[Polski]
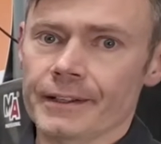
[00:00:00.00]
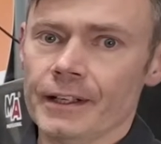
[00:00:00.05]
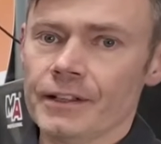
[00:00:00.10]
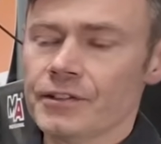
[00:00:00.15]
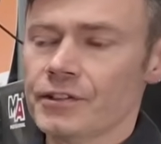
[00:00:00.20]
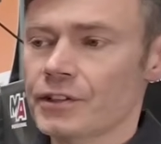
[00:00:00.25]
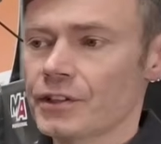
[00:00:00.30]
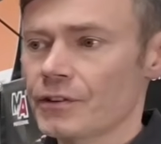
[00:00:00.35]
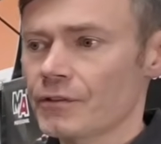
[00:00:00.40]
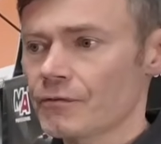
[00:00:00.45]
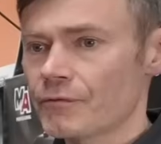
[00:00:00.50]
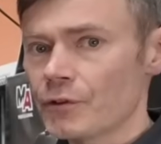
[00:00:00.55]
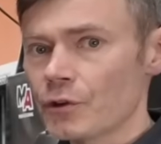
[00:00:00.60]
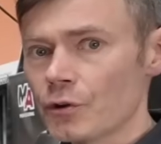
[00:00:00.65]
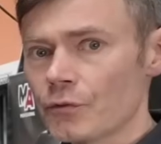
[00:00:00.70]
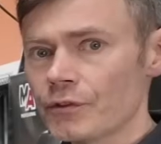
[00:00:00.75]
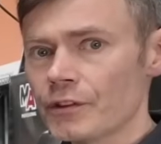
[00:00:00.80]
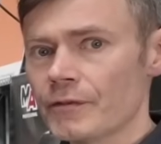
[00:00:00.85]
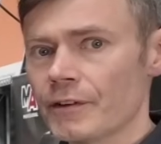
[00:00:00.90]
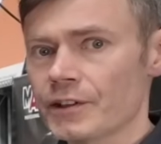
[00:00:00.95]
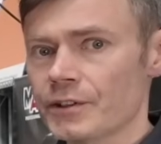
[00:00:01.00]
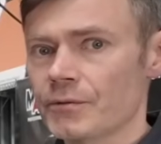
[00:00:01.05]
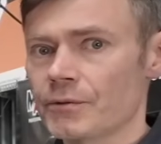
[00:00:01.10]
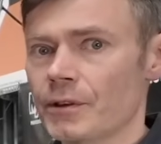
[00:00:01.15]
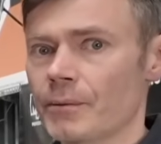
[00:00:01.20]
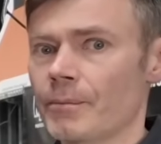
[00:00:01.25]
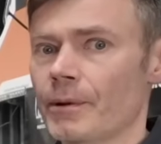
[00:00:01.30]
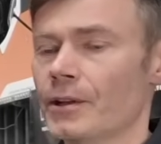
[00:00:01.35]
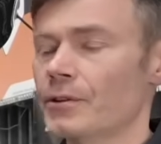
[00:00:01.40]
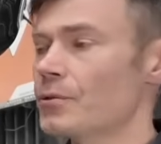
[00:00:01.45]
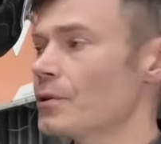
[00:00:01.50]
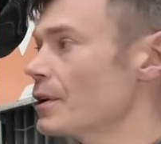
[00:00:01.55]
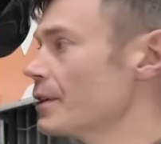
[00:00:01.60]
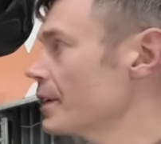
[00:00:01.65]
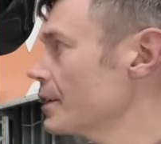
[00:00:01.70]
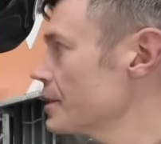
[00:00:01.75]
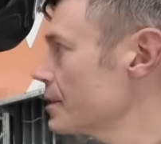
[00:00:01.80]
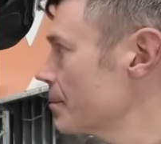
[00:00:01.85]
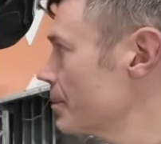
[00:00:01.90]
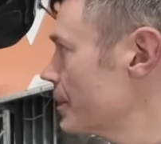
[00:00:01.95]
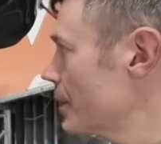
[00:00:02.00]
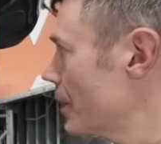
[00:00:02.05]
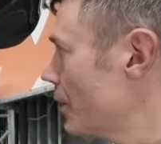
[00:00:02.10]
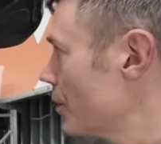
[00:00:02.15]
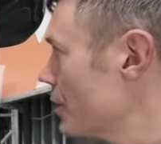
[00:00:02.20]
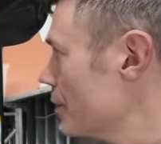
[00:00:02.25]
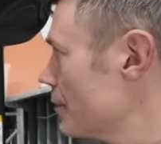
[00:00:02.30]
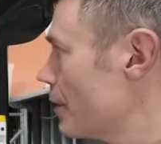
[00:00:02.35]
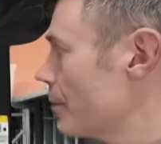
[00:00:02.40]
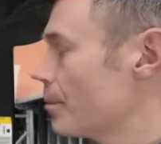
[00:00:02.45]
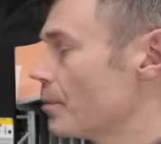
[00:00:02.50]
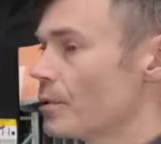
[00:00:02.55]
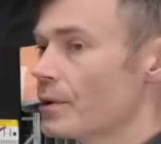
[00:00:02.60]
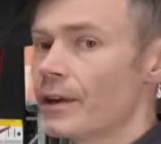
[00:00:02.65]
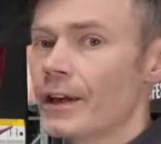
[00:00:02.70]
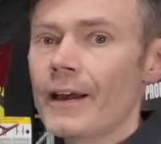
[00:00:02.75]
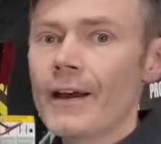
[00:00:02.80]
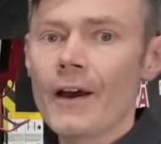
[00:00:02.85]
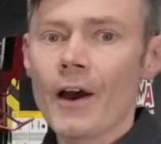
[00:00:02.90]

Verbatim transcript: Tak? Czyli wyrównywać tą temperaturę tak, żeby te ogniwa były